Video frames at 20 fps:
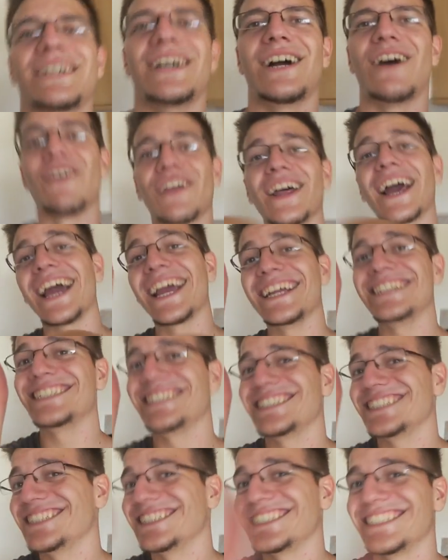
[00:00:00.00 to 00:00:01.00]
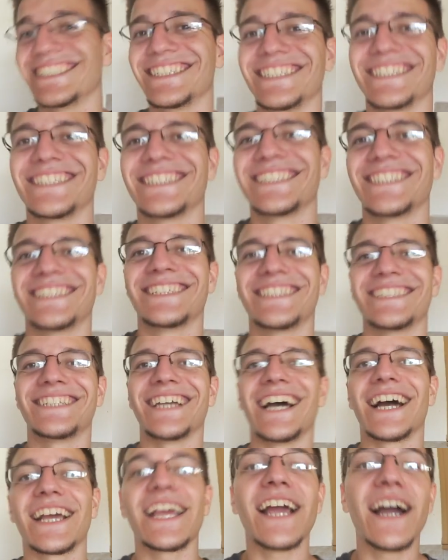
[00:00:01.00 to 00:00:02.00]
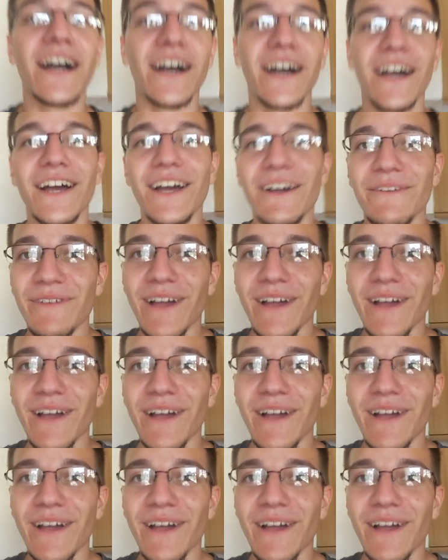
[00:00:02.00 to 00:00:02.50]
Haut rein. Ach ja,